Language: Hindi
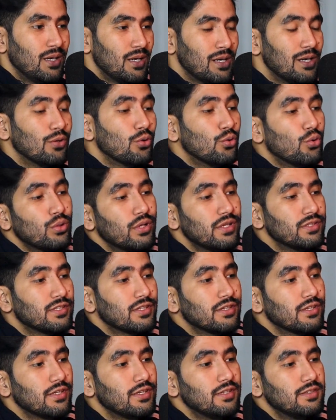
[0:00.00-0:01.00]
इन लोगों की
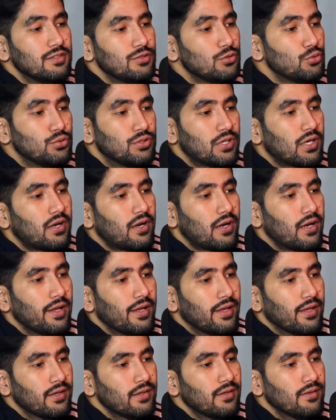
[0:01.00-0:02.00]
जिंदगी से जो उजड़
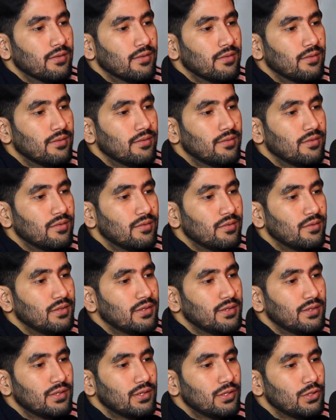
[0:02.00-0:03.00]
रहा है ना
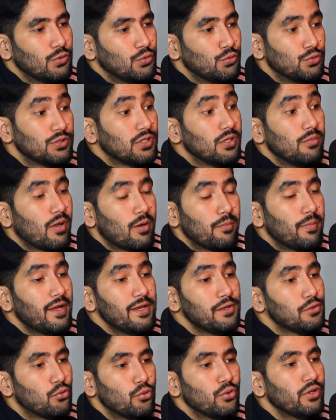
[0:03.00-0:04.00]
उसकी
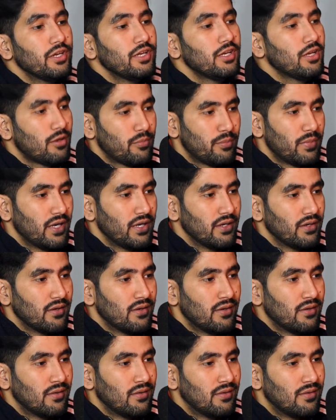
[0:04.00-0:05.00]
भरपाई कोई नहीं कर पाएगा